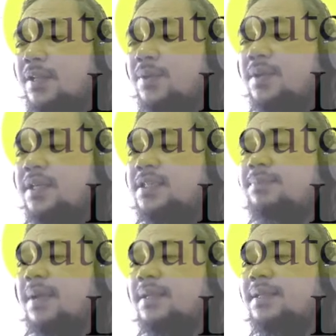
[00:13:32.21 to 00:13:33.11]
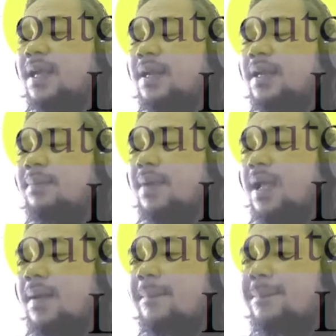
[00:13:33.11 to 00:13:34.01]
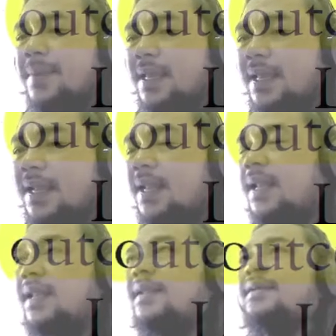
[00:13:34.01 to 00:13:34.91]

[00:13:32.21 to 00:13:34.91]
itu di sepanjang 5 mil.